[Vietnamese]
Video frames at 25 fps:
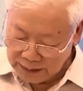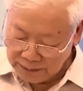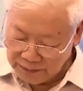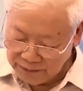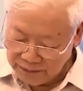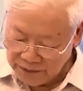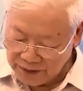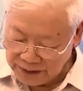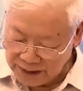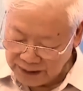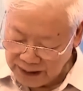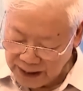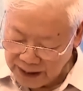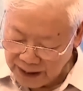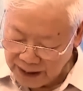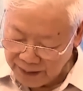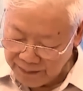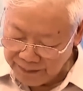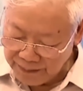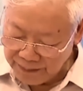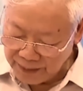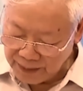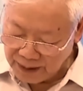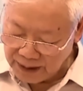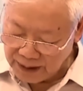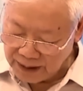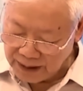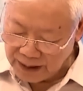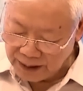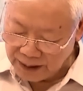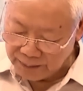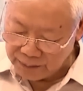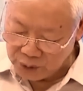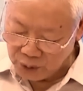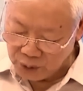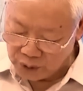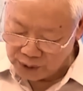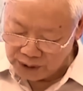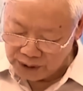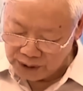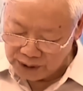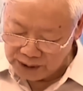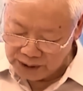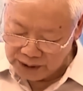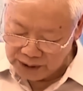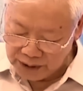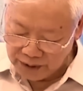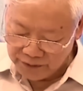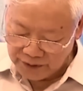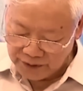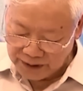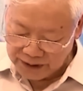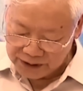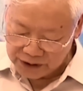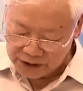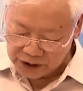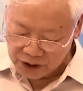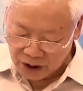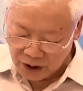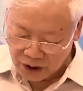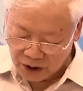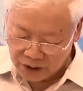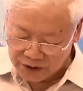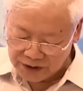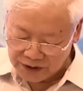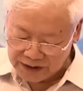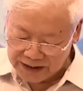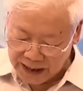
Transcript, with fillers: Việt Nam cần làm tốt hơn nữa vai trò